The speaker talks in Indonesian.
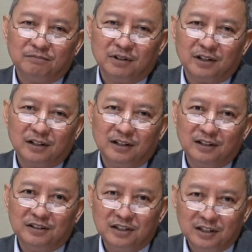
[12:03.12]
bahkan
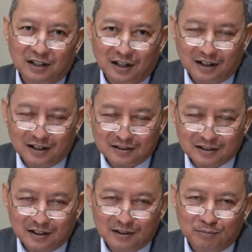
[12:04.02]
di Cina,
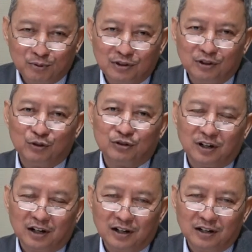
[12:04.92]
sekalipun di
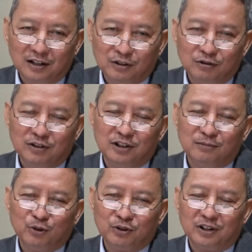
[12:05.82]
Australia atau di
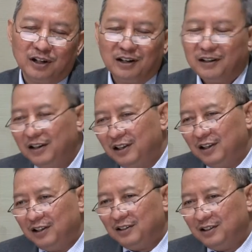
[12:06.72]
Timur Tengah,
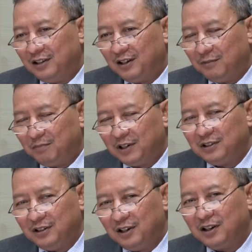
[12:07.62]
kita
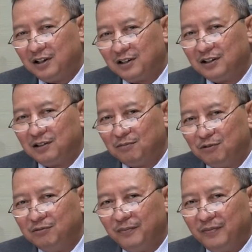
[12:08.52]
pasti akan
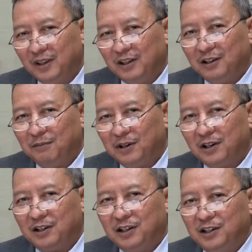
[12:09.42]
ketemu,
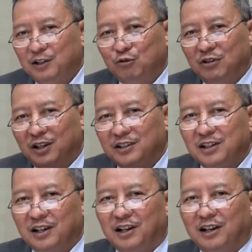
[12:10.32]
apalagi di dunia
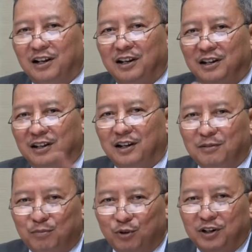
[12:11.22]
sekarang ini
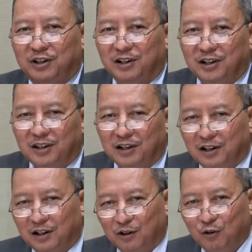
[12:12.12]
yang boleh
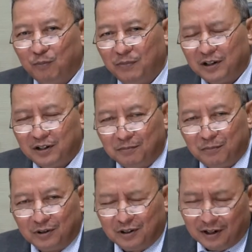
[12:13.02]
dikatakan global dan
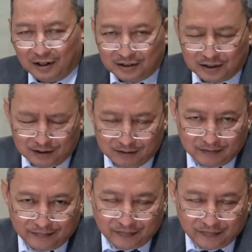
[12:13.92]
borderless itu.